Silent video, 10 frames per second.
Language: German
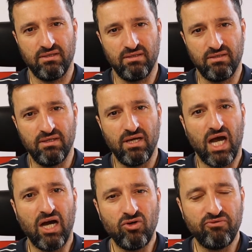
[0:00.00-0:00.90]
Äh,
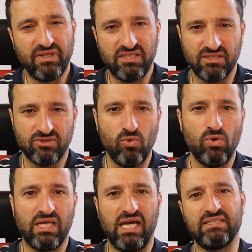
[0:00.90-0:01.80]
auch wenn ich das
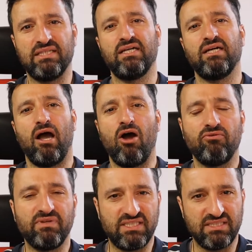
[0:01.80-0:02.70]
hochlade,
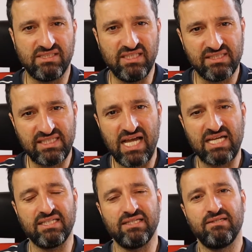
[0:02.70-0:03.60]
auch wenn ich es dir
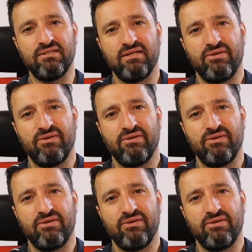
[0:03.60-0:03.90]
zeige,